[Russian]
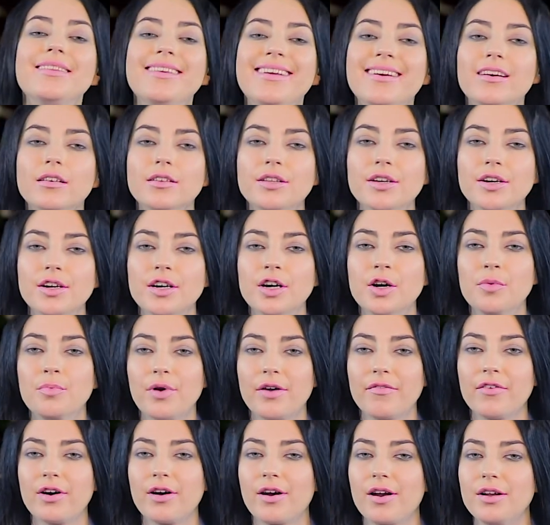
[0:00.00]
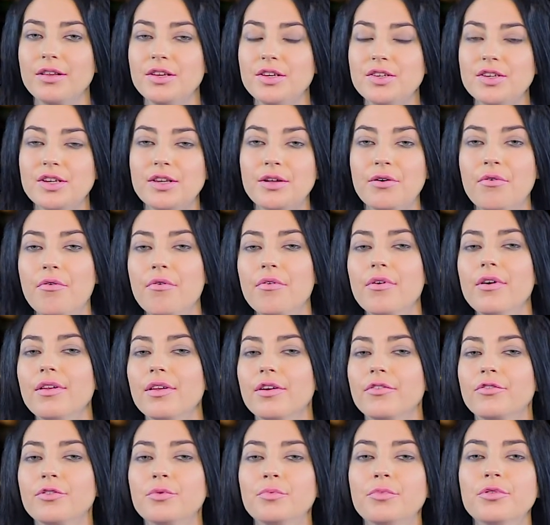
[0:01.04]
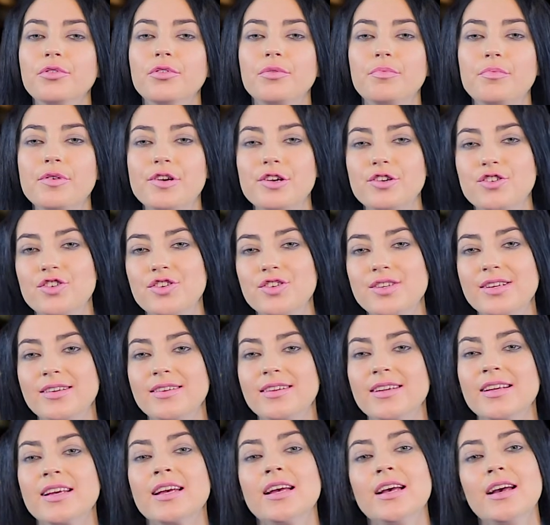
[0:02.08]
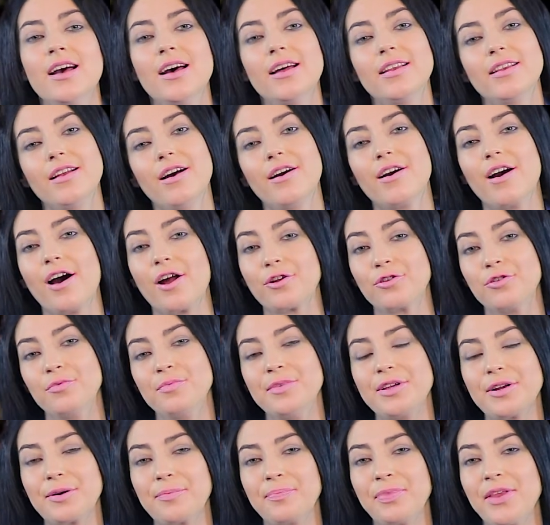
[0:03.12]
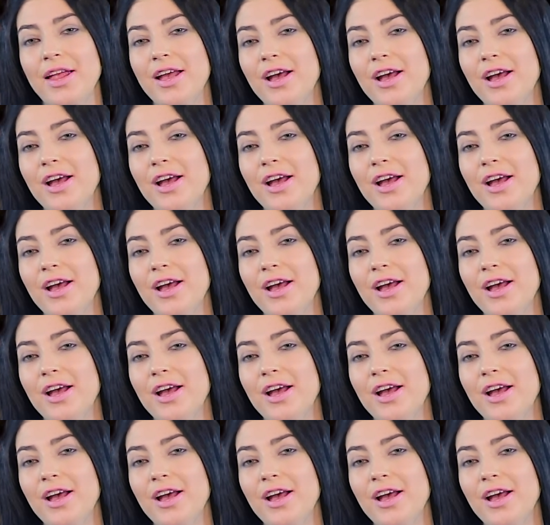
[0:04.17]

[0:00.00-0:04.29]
некоторых правоохранительных органов будут перечислены на карту МИР.